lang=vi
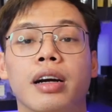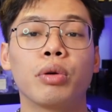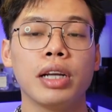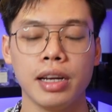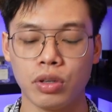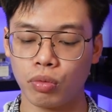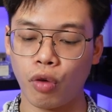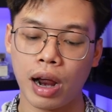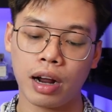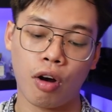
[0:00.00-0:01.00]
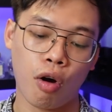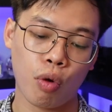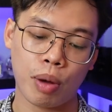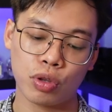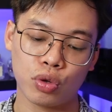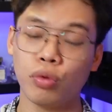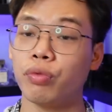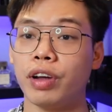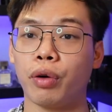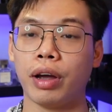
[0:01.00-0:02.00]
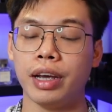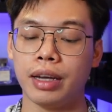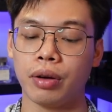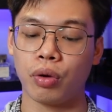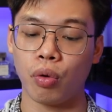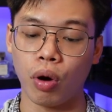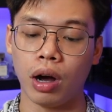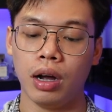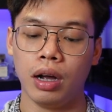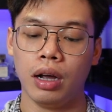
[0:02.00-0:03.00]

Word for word: đầu tiên thì chúng qua ngó qua một chút về ngoại hình của